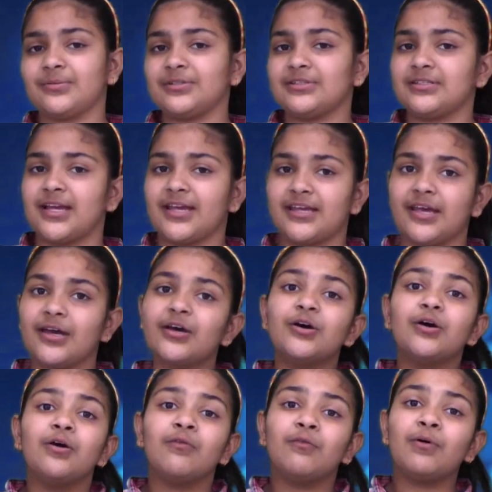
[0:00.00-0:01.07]
बन जाइए
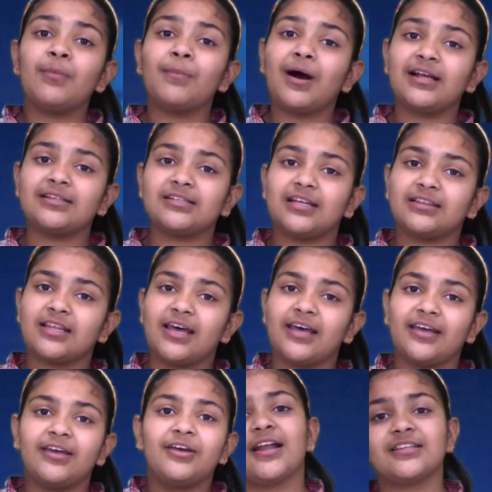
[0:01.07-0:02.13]
वो मान जाता
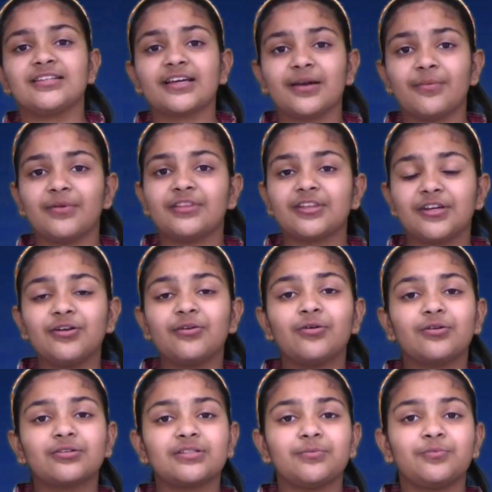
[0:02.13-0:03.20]
है राज्य के मंत्री
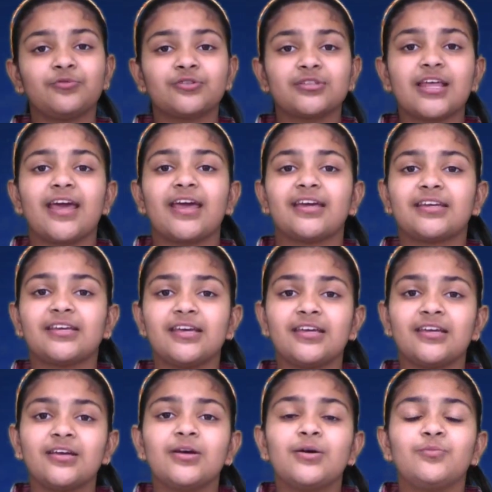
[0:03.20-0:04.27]
लोग से पूछता है
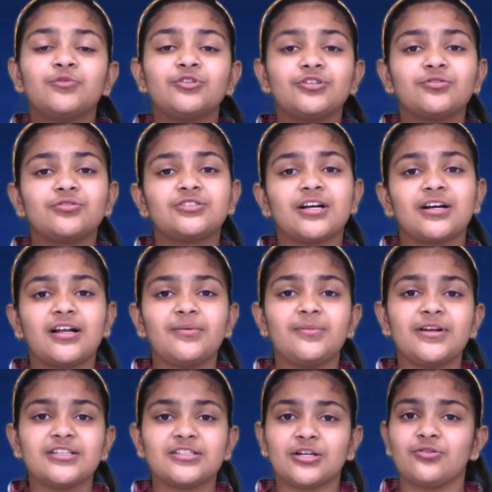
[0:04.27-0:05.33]
कि मुझे उस जंगल
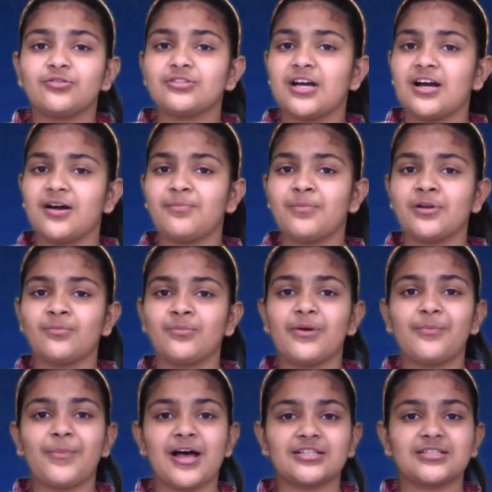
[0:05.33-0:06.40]
में ले चलो जहाँ पर
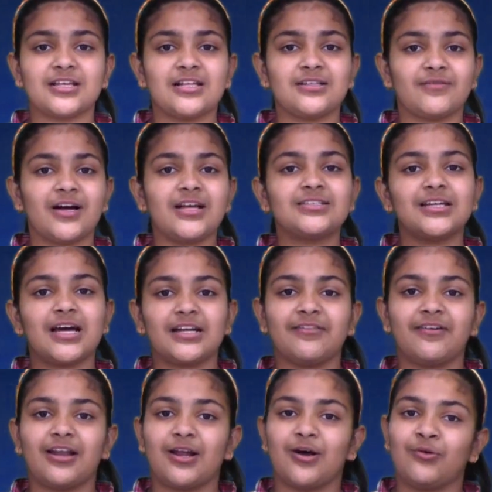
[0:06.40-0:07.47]
मैं पाँच साल बाद
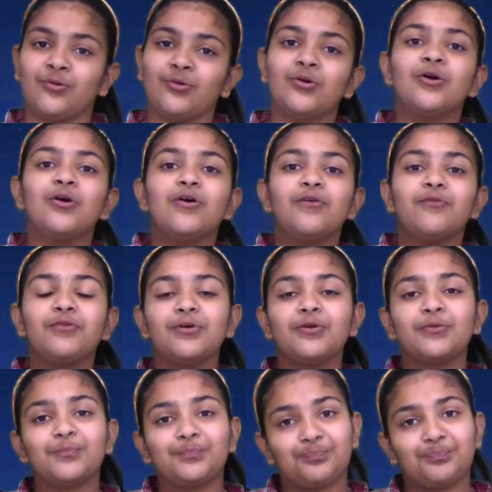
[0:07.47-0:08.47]
जाने वाला हूँ फिर